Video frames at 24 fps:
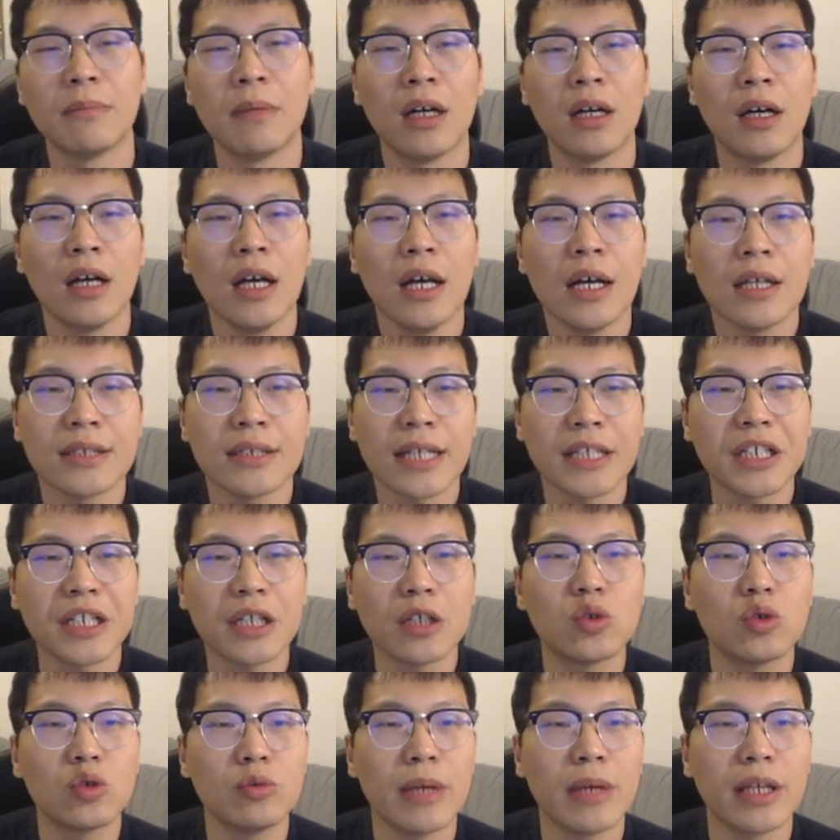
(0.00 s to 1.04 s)
那么在
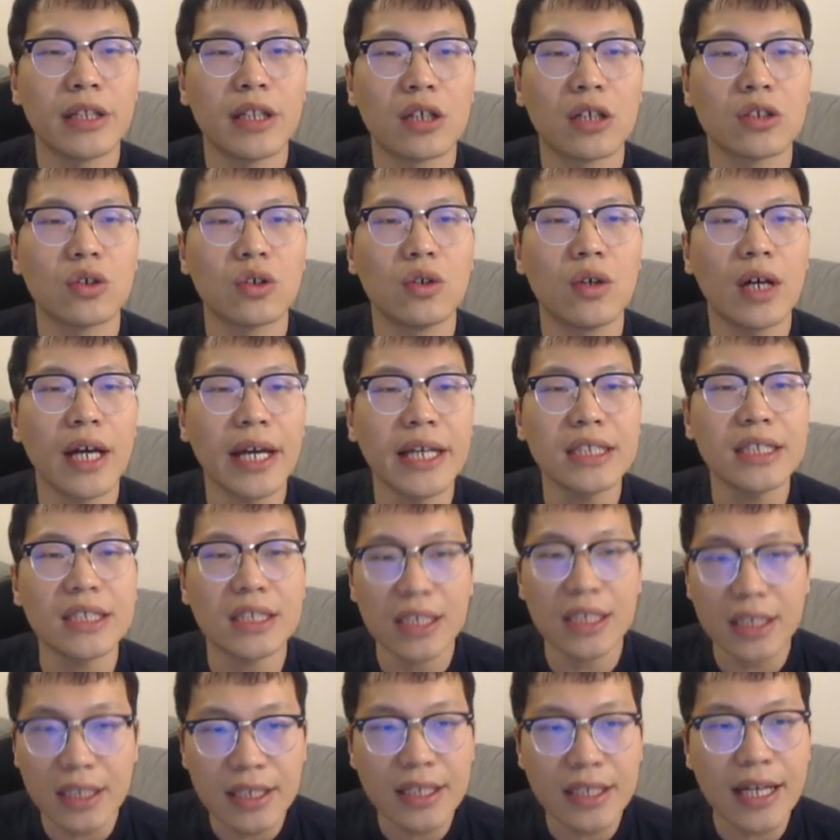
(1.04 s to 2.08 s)
这个局面当中，黑
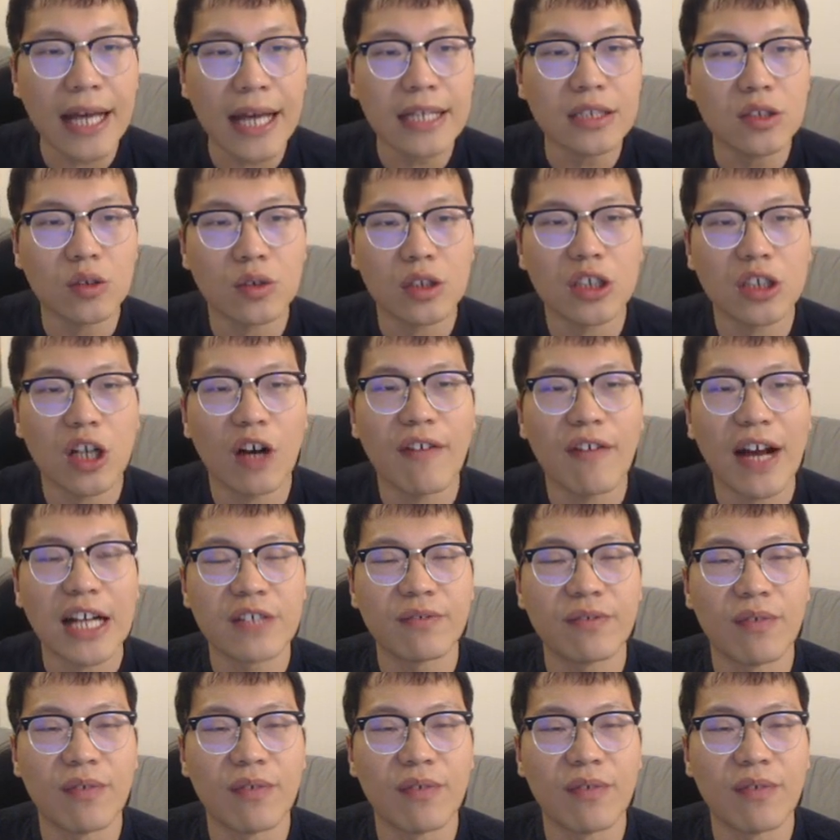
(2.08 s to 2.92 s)
棋应该走的招法。